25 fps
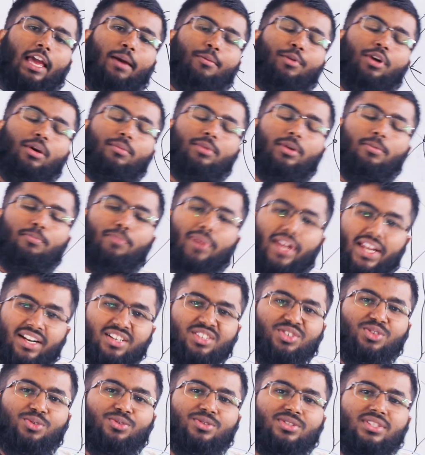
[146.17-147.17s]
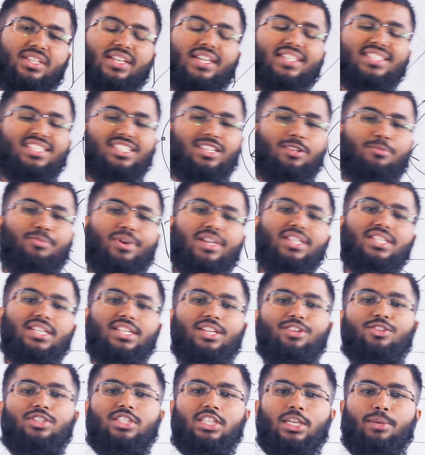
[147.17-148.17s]
এবং আমরা প্ল্যান্ট সোর্স থেকে যেটা পাই
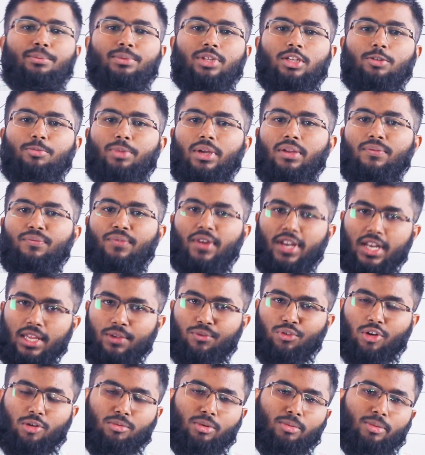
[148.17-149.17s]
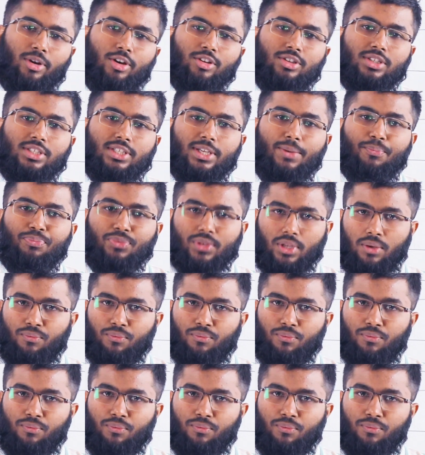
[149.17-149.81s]
সেটা হচ্ছে আমাদের পাই ফেরিক ফর্মে বা হচ্ছে